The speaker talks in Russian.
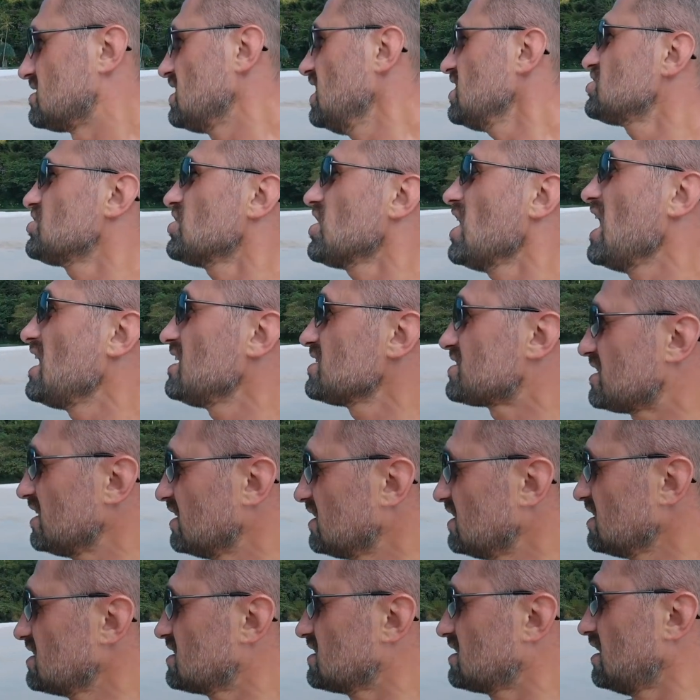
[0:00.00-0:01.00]
Зажрался,
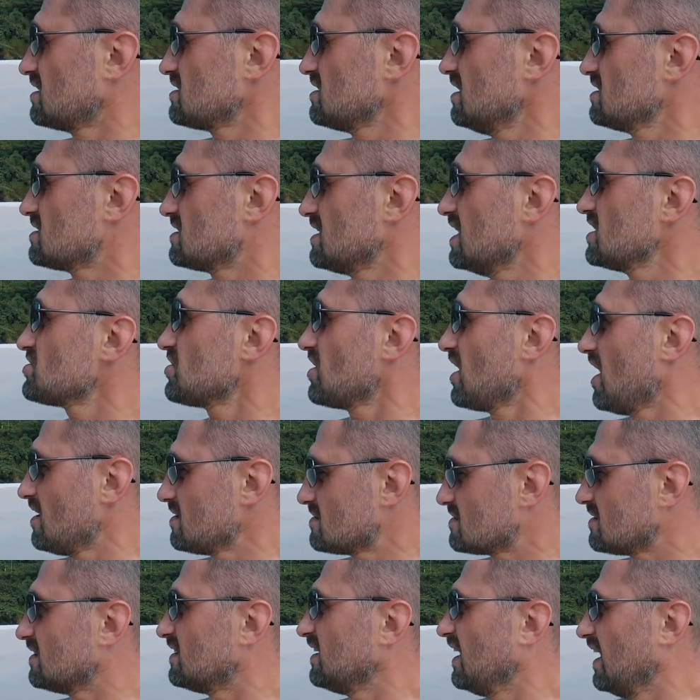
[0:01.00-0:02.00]
так сказать,
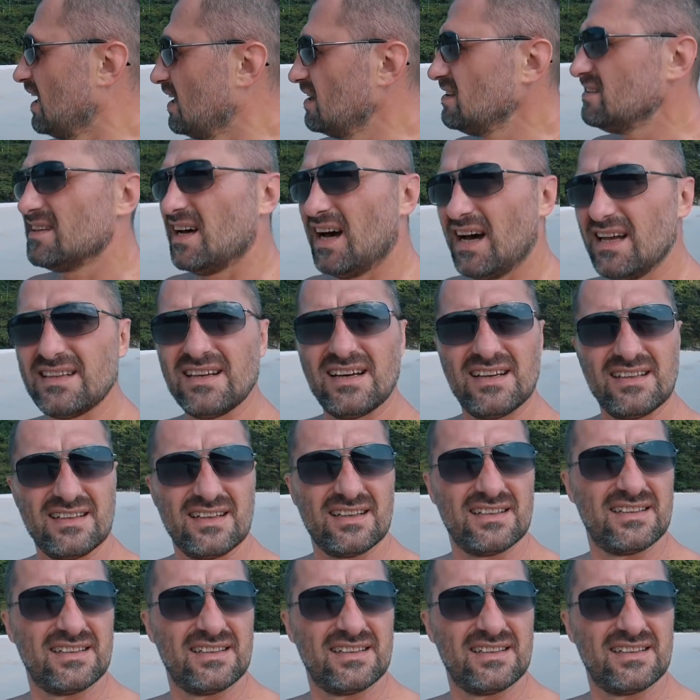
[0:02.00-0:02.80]
зажрался, да, да, да, да,